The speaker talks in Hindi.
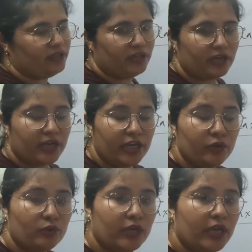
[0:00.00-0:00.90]
कर रहे
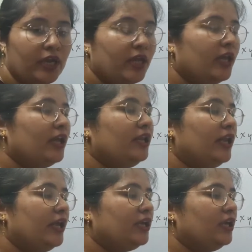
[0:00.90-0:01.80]
होंगे
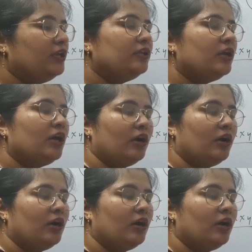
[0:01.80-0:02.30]
लेकिन